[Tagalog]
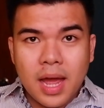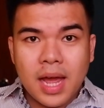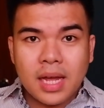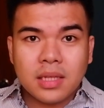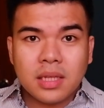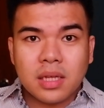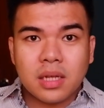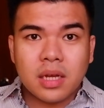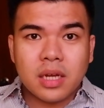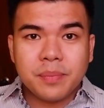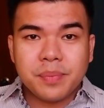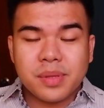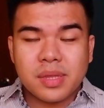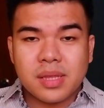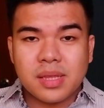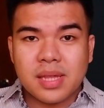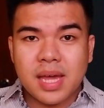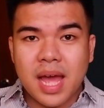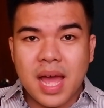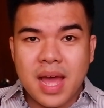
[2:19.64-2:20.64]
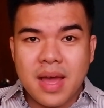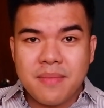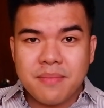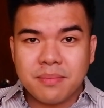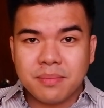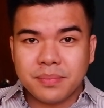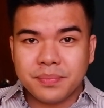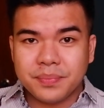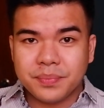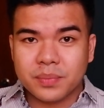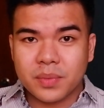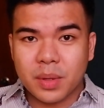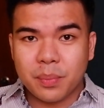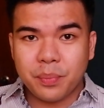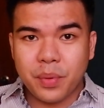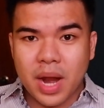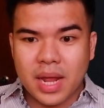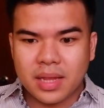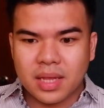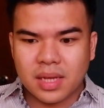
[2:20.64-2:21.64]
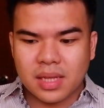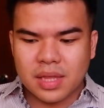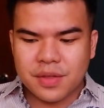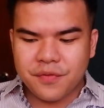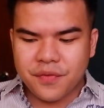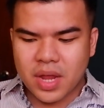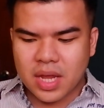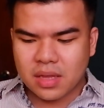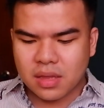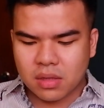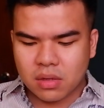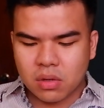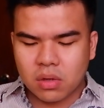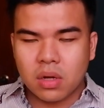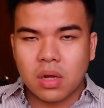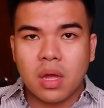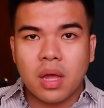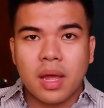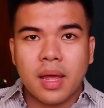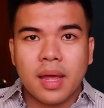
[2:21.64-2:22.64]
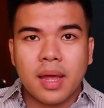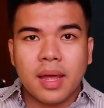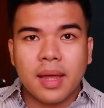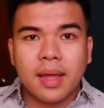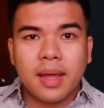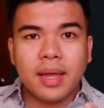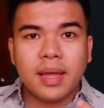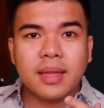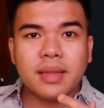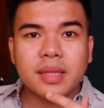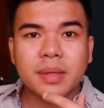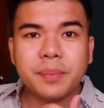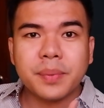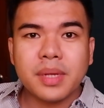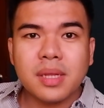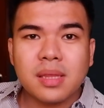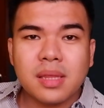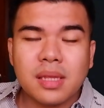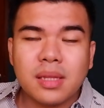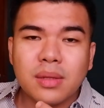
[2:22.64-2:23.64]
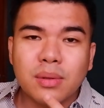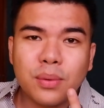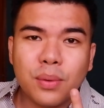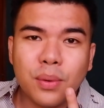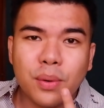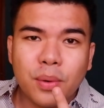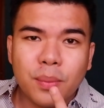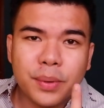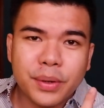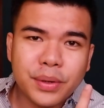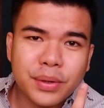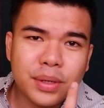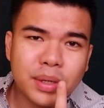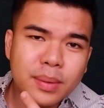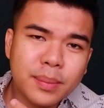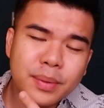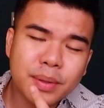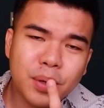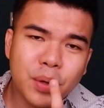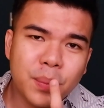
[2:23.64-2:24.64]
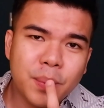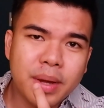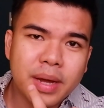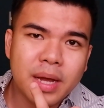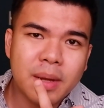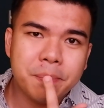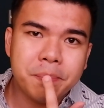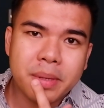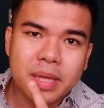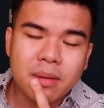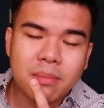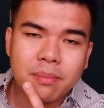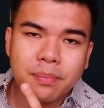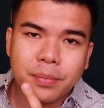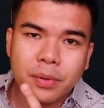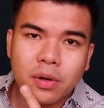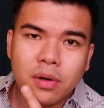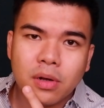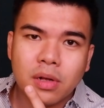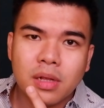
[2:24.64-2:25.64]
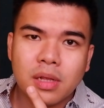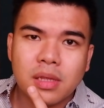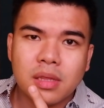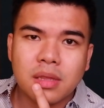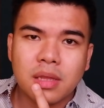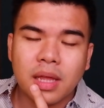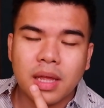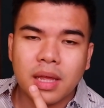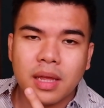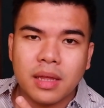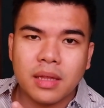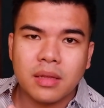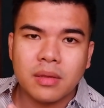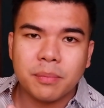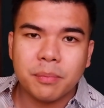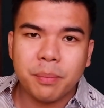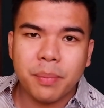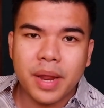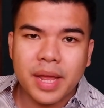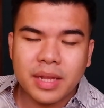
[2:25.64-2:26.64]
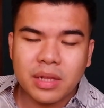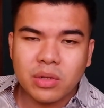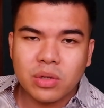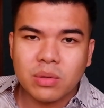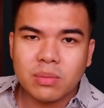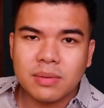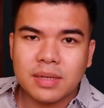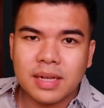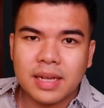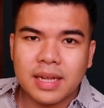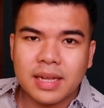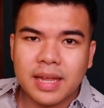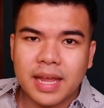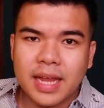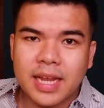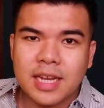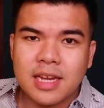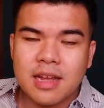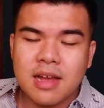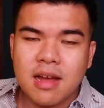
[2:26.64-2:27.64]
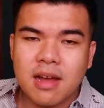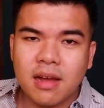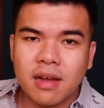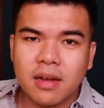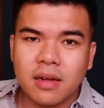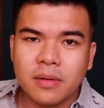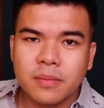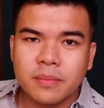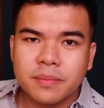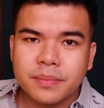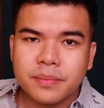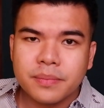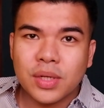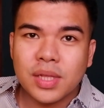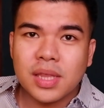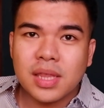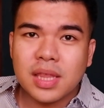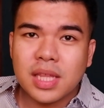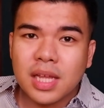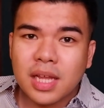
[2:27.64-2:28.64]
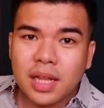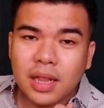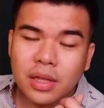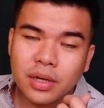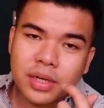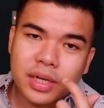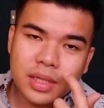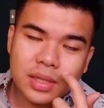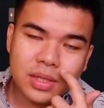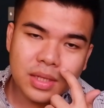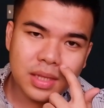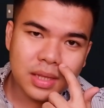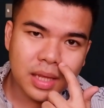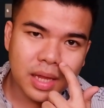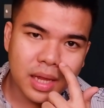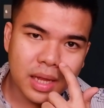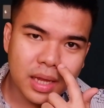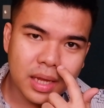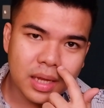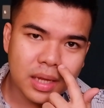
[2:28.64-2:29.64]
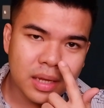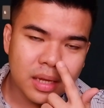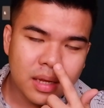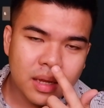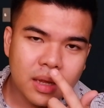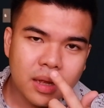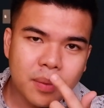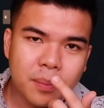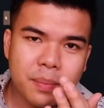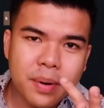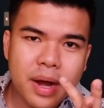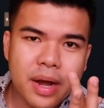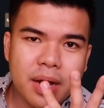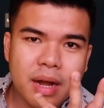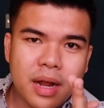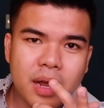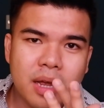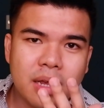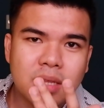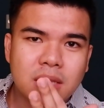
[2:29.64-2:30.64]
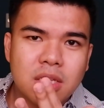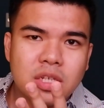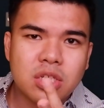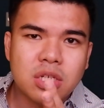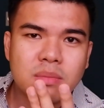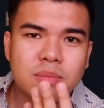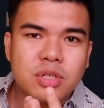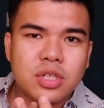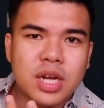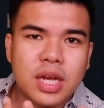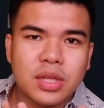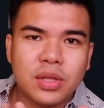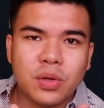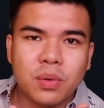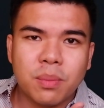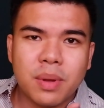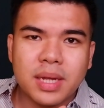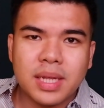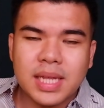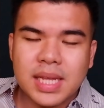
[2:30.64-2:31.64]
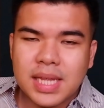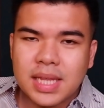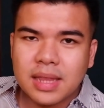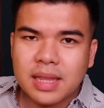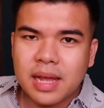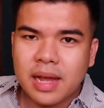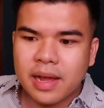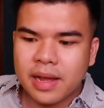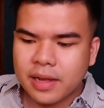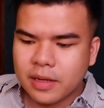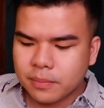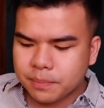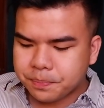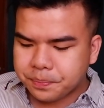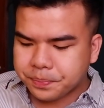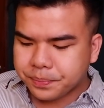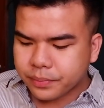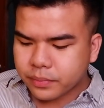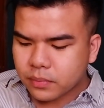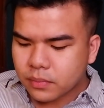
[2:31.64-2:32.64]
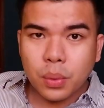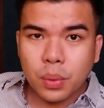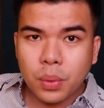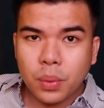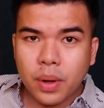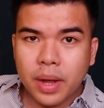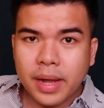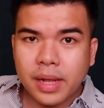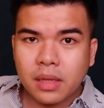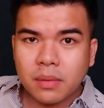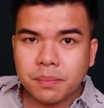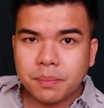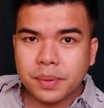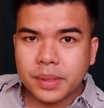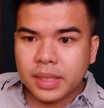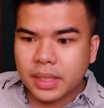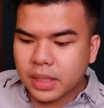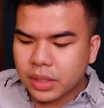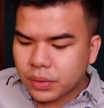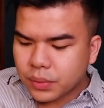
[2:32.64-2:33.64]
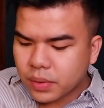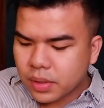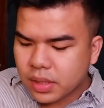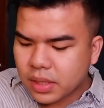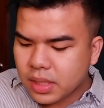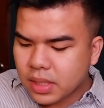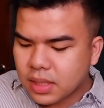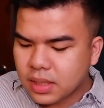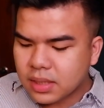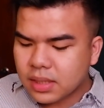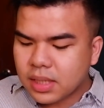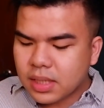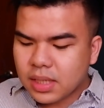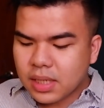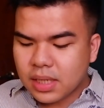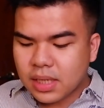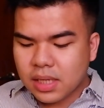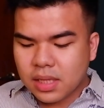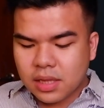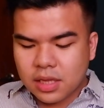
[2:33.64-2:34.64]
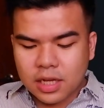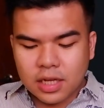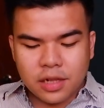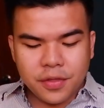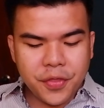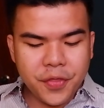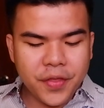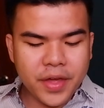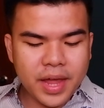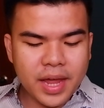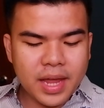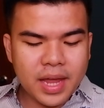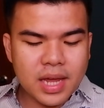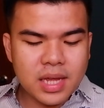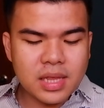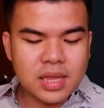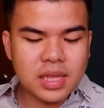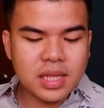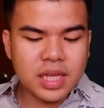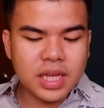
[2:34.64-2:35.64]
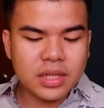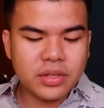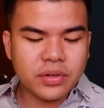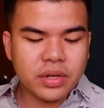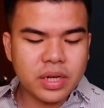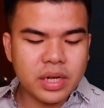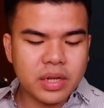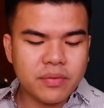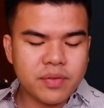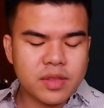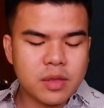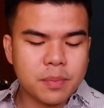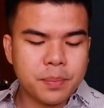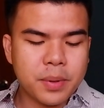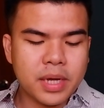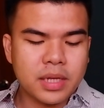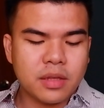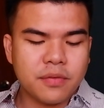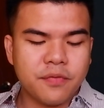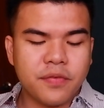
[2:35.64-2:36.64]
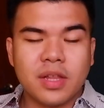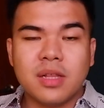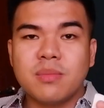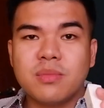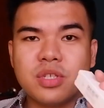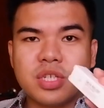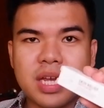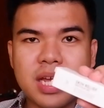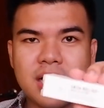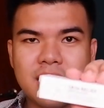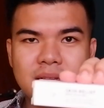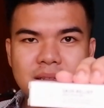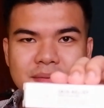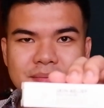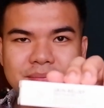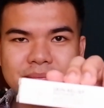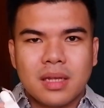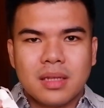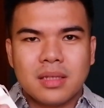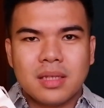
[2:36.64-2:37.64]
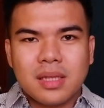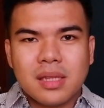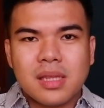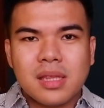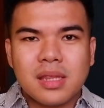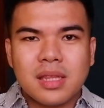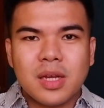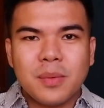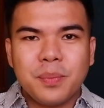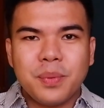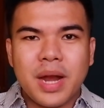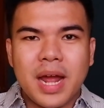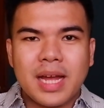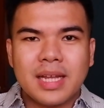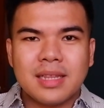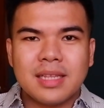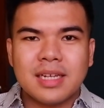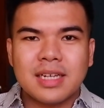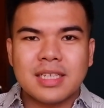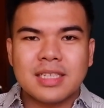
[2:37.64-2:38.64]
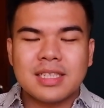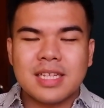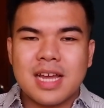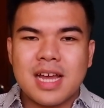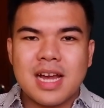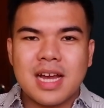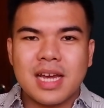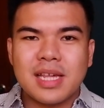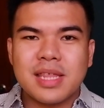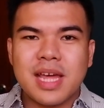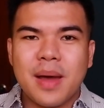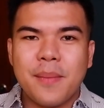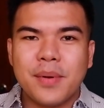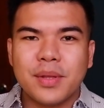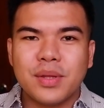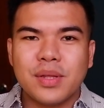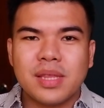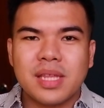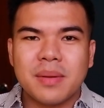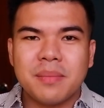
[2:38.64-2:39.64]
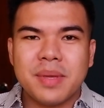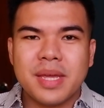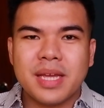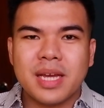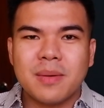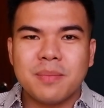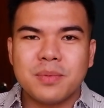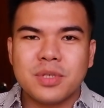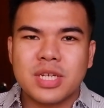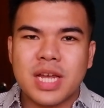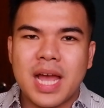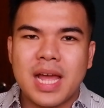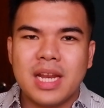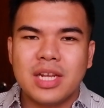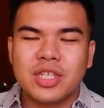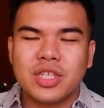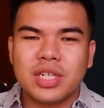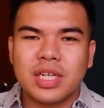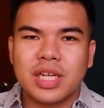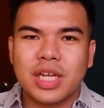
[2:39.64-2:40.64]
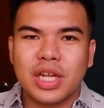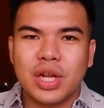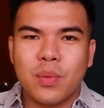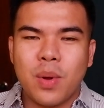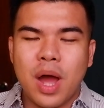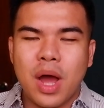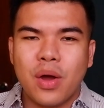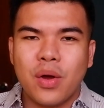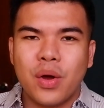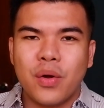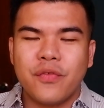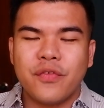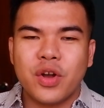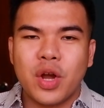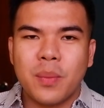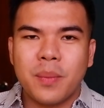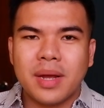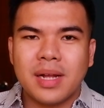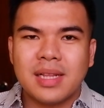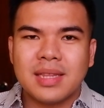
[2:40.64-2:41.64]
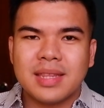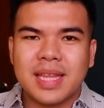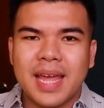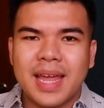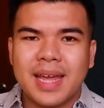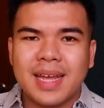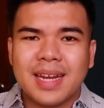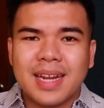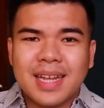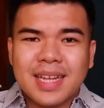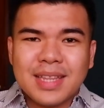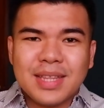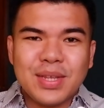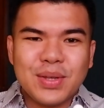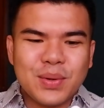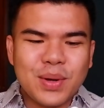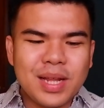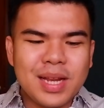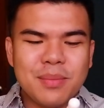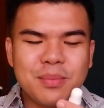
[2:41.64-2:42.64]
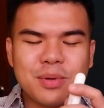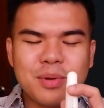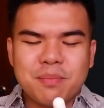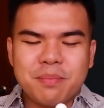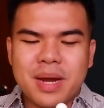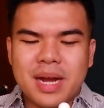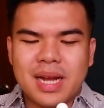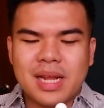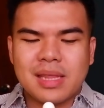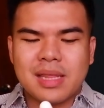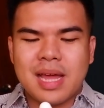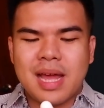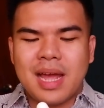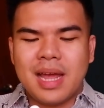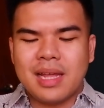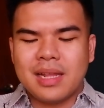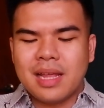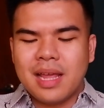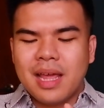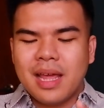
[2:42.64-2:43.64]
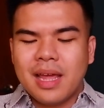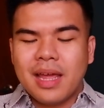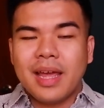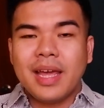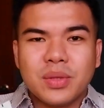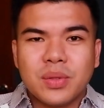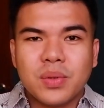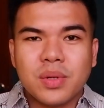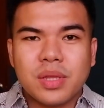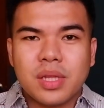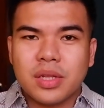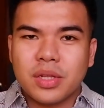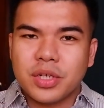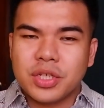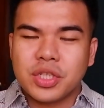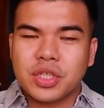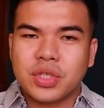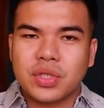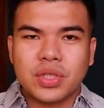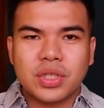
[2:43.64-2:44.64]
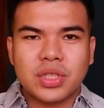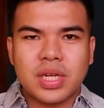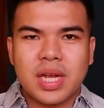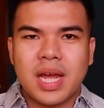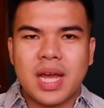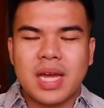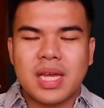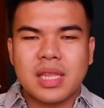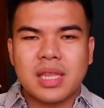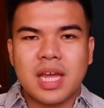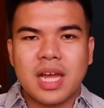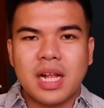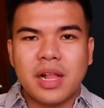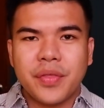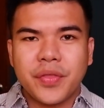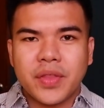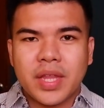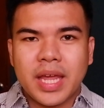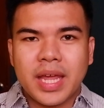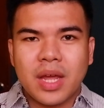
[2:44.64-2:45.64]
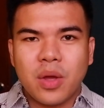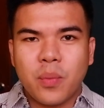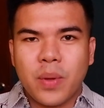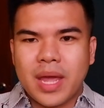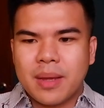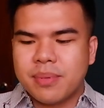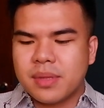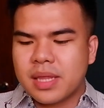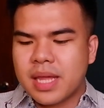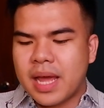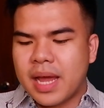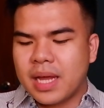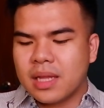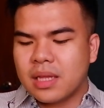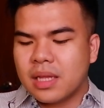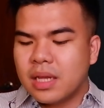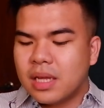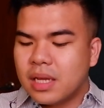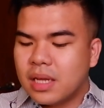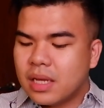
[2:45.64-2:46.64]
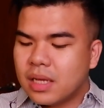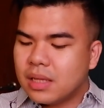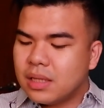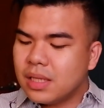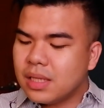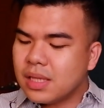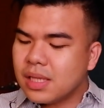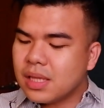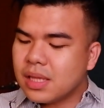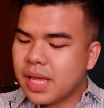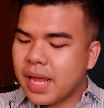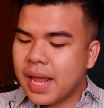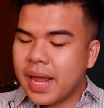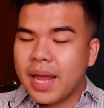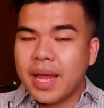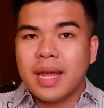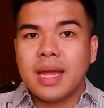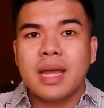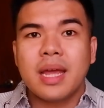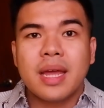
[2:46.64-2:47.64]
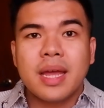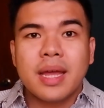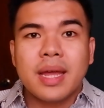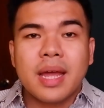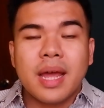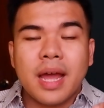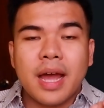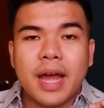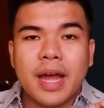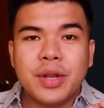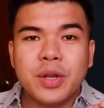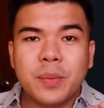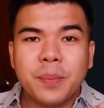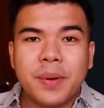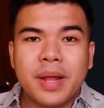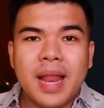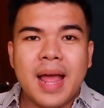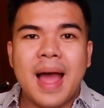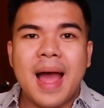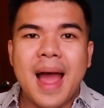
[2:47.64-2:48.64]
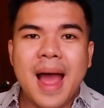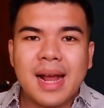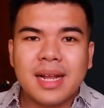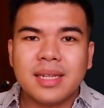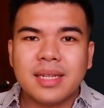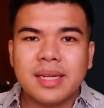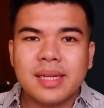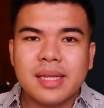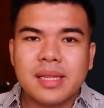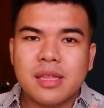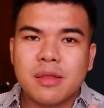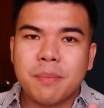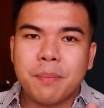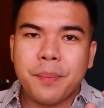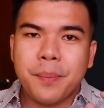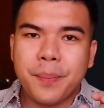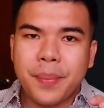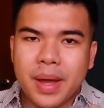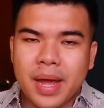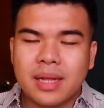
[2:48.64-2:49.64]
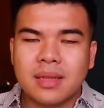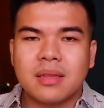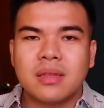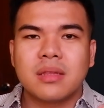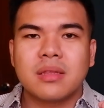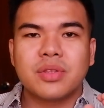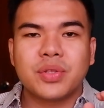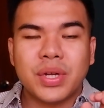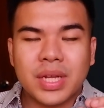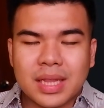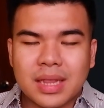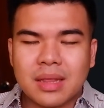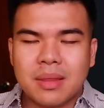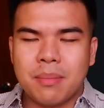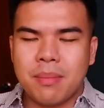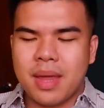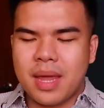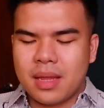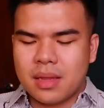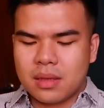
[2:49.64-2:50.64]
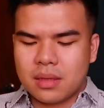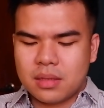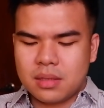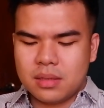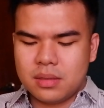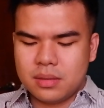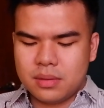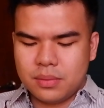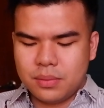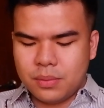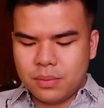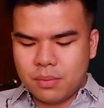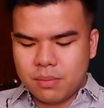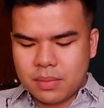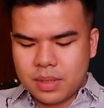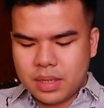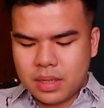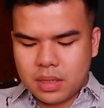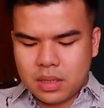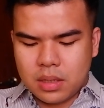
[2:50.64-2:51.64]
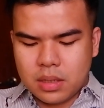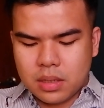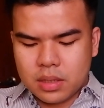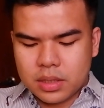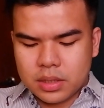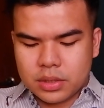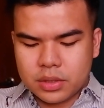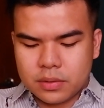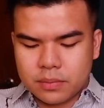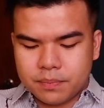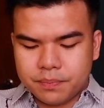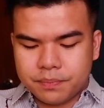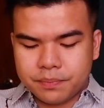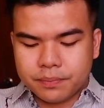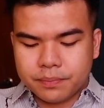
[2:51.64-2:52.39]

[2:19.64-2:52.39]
adding up some product sa face ko. And napansin ko, mayroon naman ako mga pimples and plan ko maglagay ng concealer today para hindi siya masyadong makita. So I'll be using this Althea Skin Release Spot Film Gel. This is the product na kasama dun sa makeup challenge na ginawa ko from Althea na hindi ko alam kung para saan. At nung sinerch ko siya sa Althea website, this is a, ano pala, acne spot treatment. Oh my gosh.